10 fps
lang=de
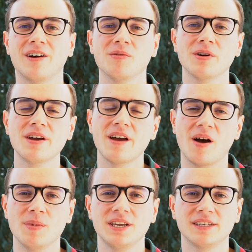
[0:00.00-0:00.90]
Aber
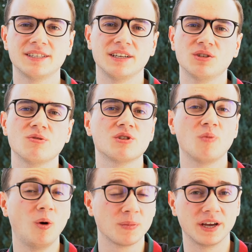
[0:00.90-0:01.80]
am Ende ist es ja nicht so, dass du
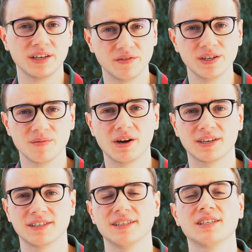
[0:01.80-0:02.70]
überhaupt keinen Gewinn gemacht
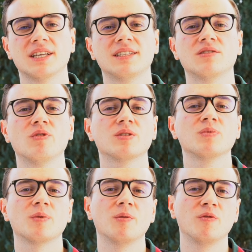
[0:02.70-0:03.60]
hast. Ne. Das heißt, sowas
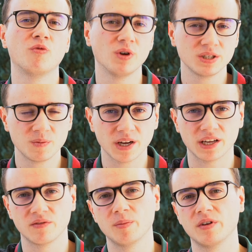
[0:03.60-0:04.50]
muss man immer mit Vorsicht
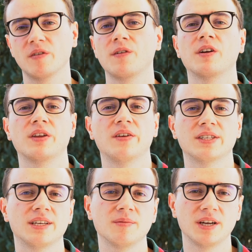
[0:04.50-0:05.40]
betrachten, wenn man da sagt, ja,
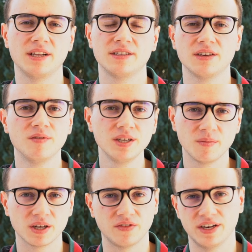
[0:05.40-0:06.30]
das hat jemand als Gewinn
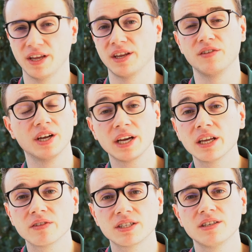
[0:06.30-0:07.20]
gemacht, weil der hat ja wieder
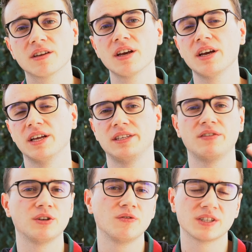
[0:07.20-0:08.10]
reinvestiert, hat sich
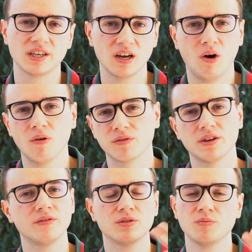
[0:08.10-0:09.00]
vielleicht irgendwas gekauft,
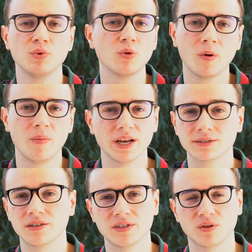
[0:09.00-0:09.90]
ne, wie so ein
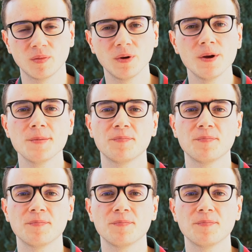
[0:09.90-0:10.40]
Bürokomplex oder was auch immer.